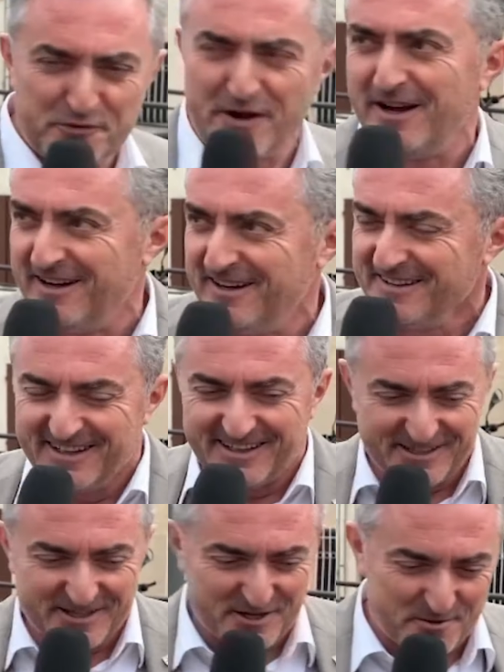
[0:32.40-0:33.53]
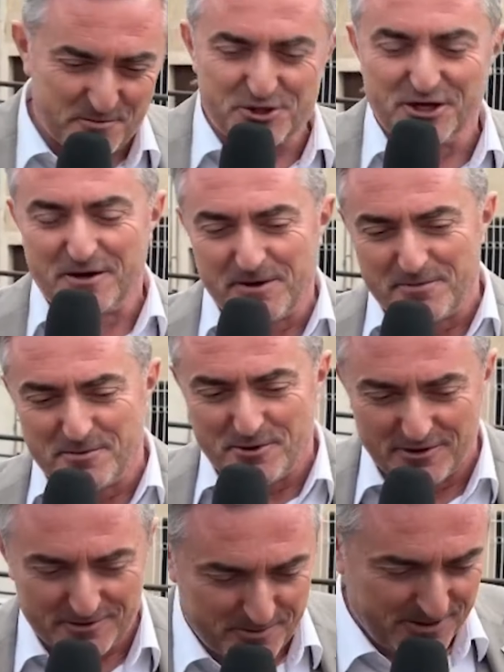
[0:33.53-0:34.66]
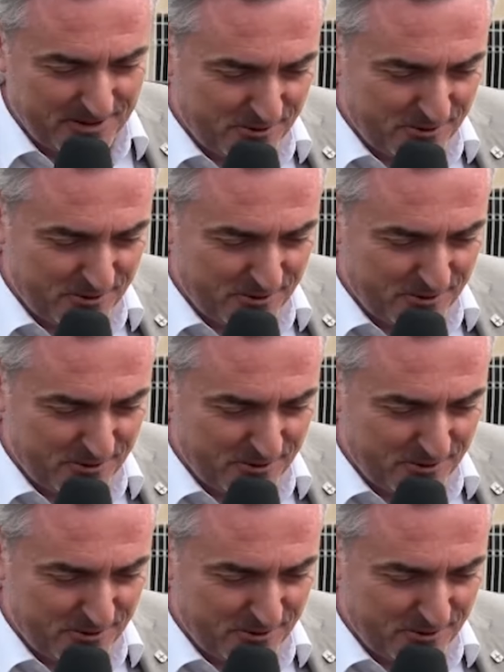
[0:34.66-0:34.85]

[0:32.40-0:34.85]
flair. Euh, mais j'ai quand même euh, pris